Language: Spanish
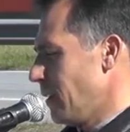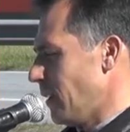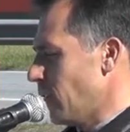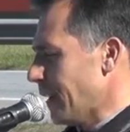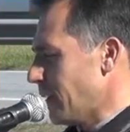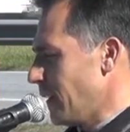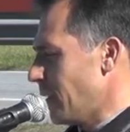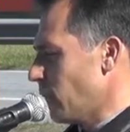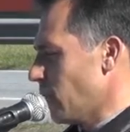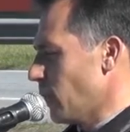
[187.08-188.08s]
sino que
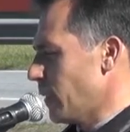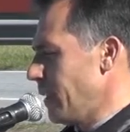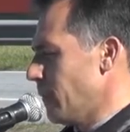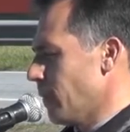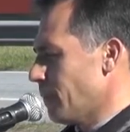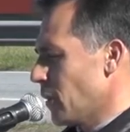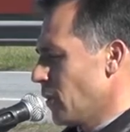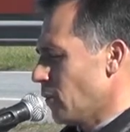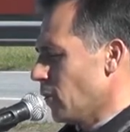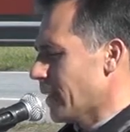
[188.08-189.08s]
existe otro motivo,
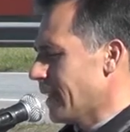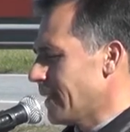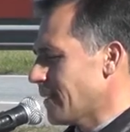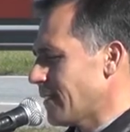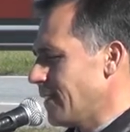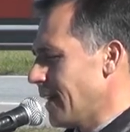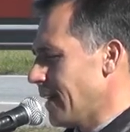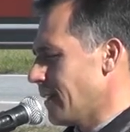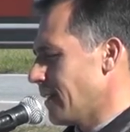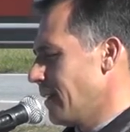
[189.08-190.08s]
otra
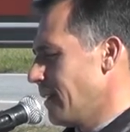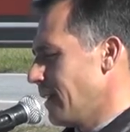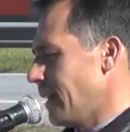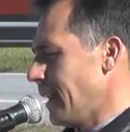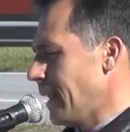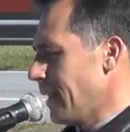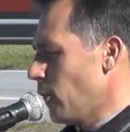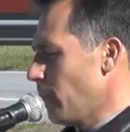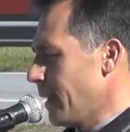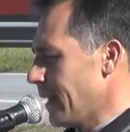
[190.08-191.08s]
necesidad, que es la
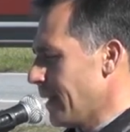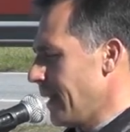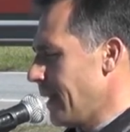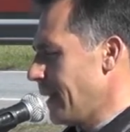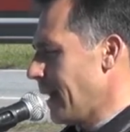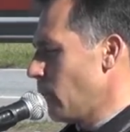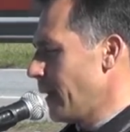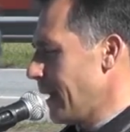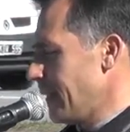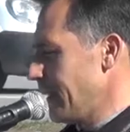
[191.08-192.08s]
de homenajear a
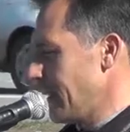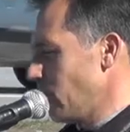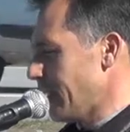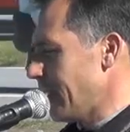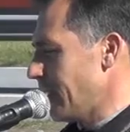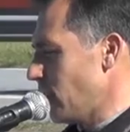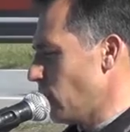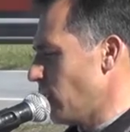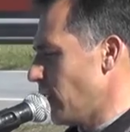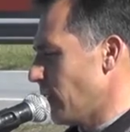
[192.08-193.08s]
un grande de nuestra
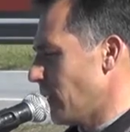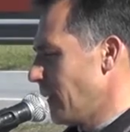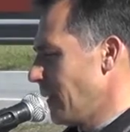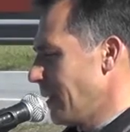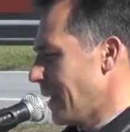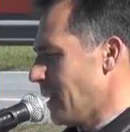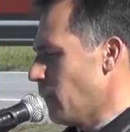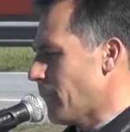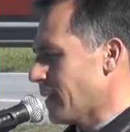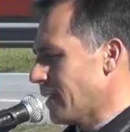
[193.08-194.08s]
institución.
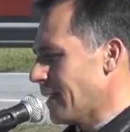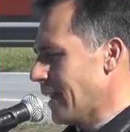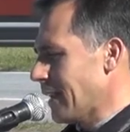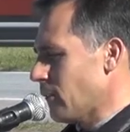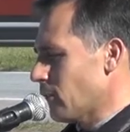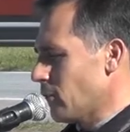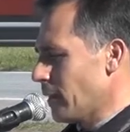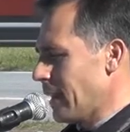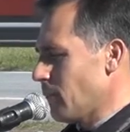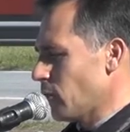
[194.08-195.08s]
Queremos presentarles con
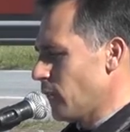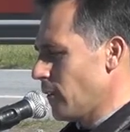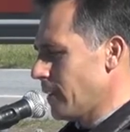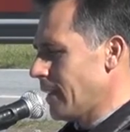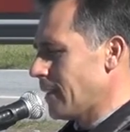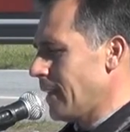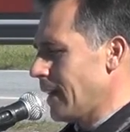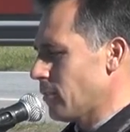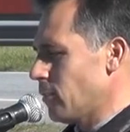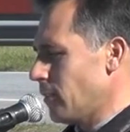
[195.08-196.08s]
toda la emoción en este
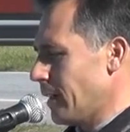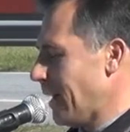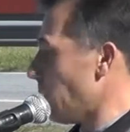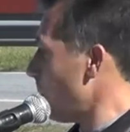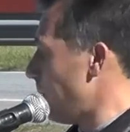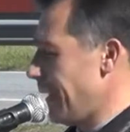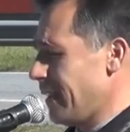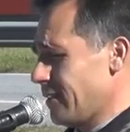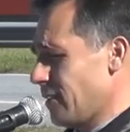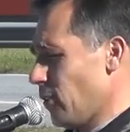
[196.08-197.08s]
acto a don
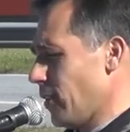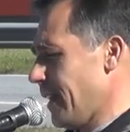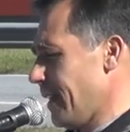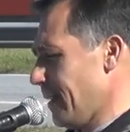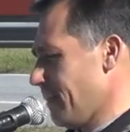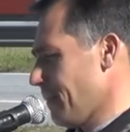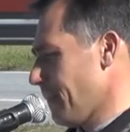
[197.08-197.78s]
Félix Ojeda.